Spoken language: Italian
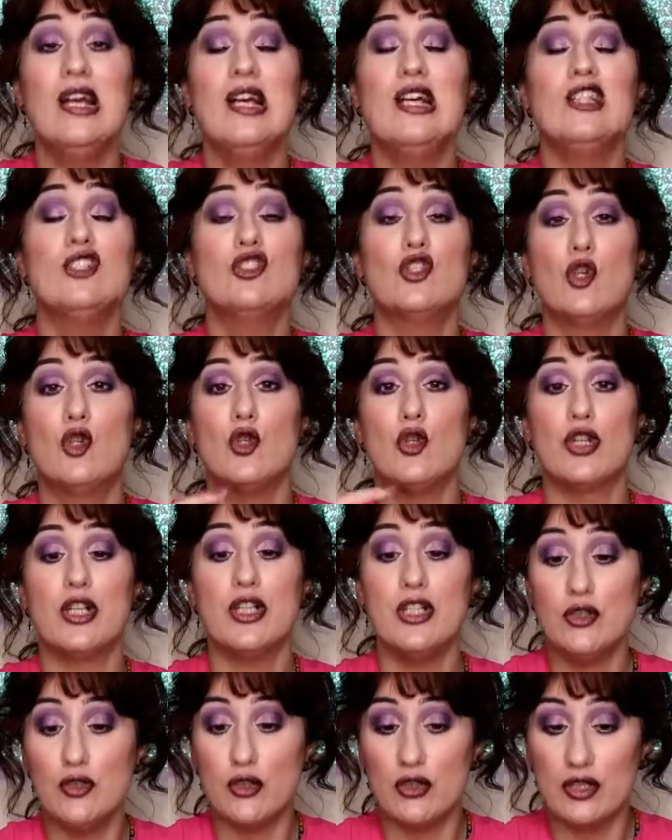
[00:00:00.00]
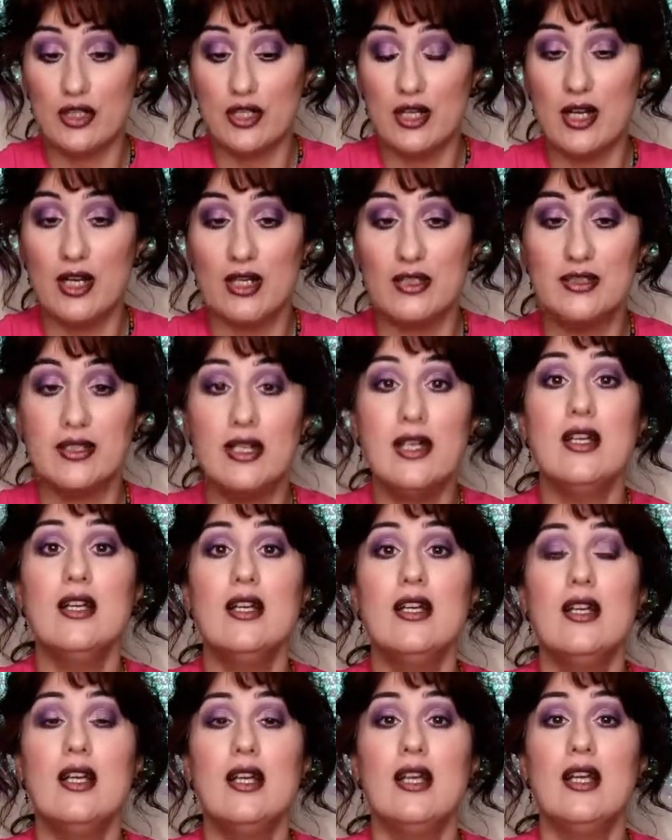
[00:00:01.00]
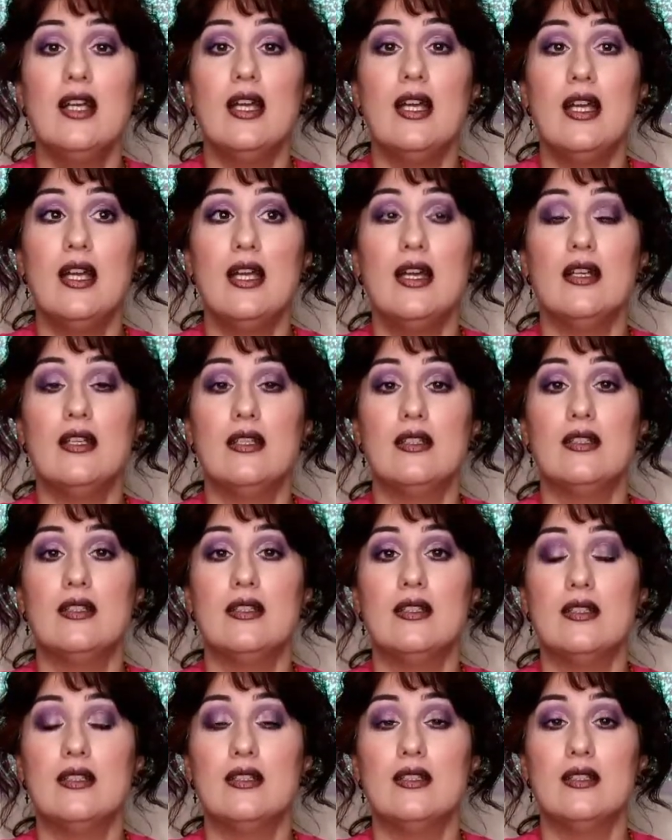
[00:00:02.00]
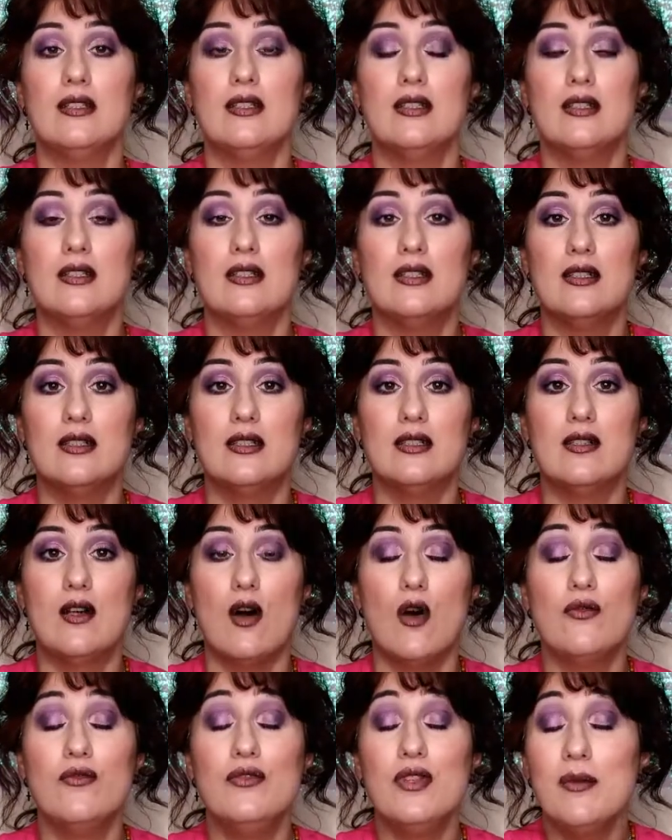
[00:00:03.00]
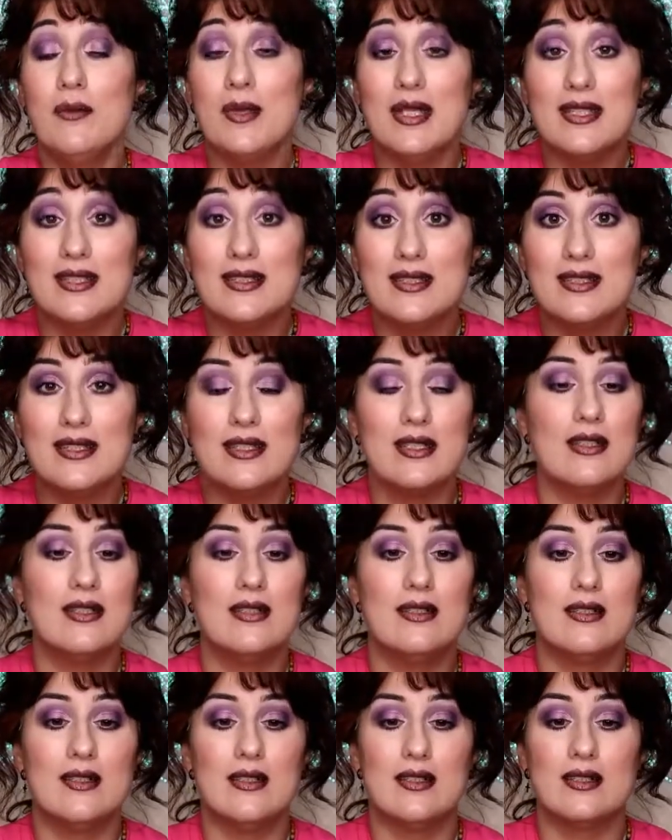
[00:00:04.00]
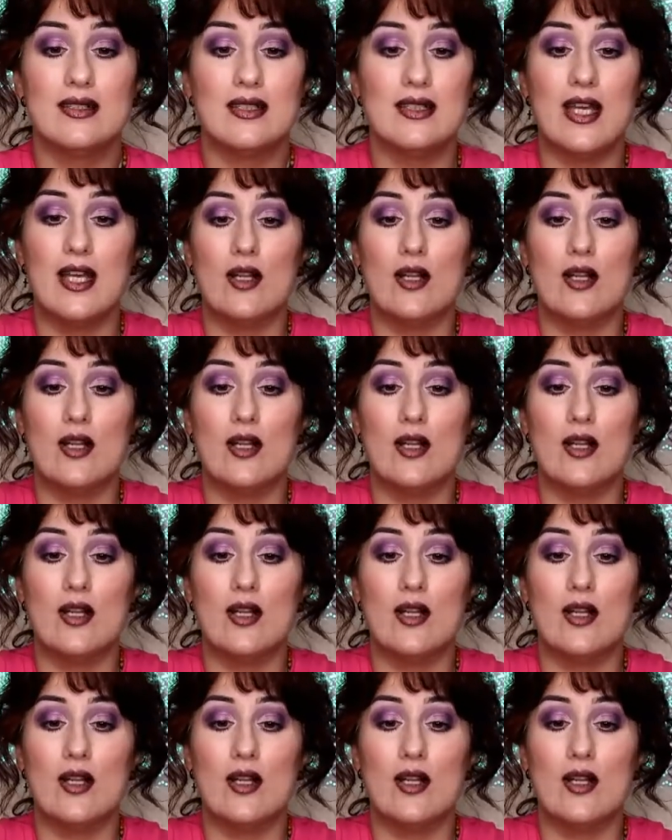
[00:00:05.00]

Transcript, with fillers: sono ritornata e eh, ovviamente eh,